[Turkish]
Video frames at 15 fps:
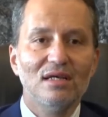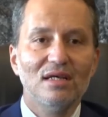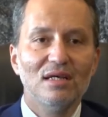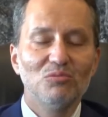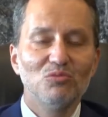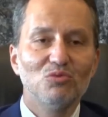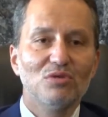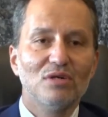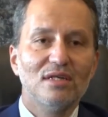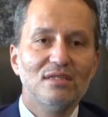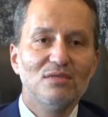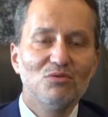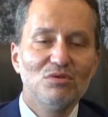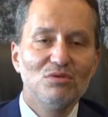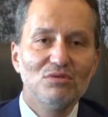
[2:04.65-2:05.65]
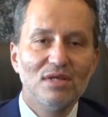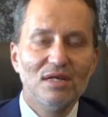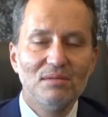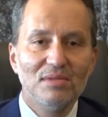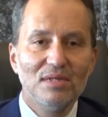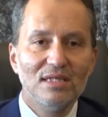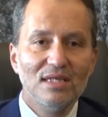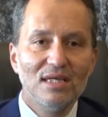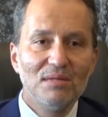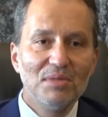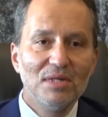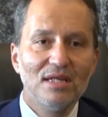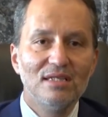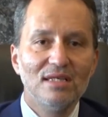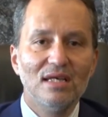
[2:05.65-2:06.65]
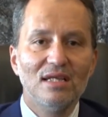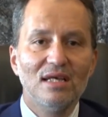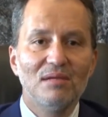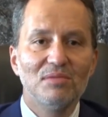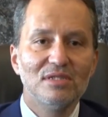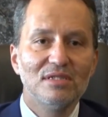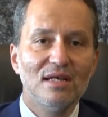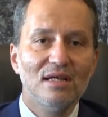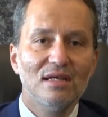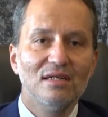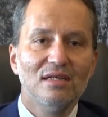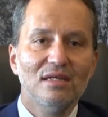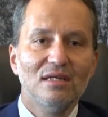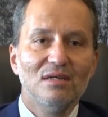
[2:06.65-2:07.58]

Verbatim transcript: hem Dulkadiroğlu'nda hem de diğer belediyelerimizde